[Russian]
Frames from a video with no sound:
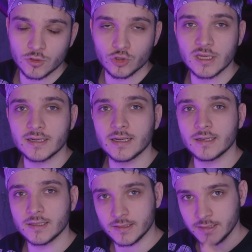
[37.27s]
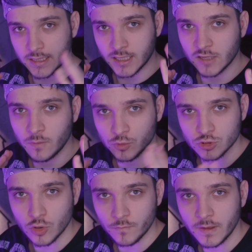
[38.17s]
Но так как я дал вам
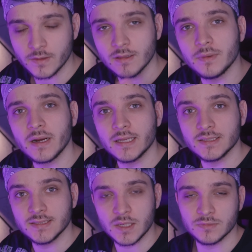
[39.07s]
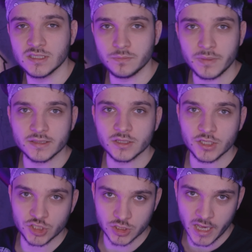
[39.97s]
условие, набирать 75
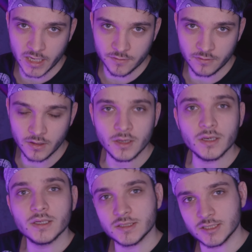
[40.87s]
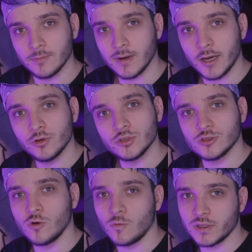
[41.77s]
тысяч лайков, Снимаю,
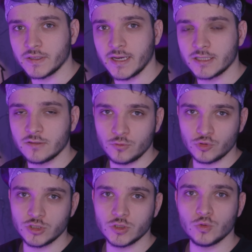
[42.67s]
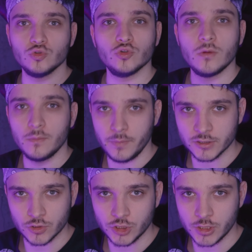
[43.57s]
снова плагиаты в ту же секунду,
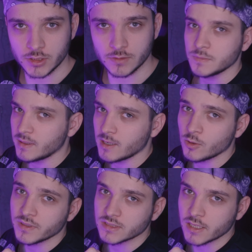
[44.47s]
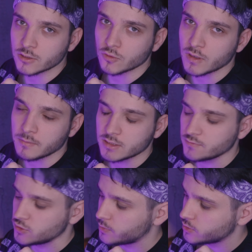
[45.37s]
без очереди. Теперь для любителей этого формата
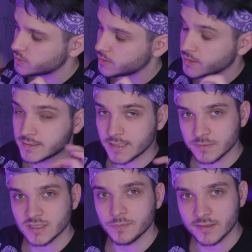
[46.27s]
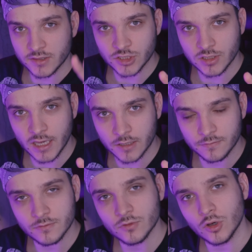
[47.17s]
все просто. 75 тысяч лайков,
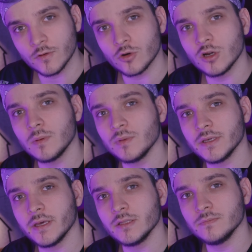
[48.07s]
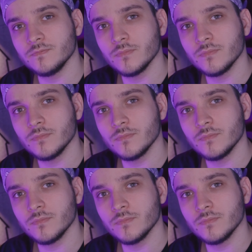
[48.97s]
новый ролик по плагиатам.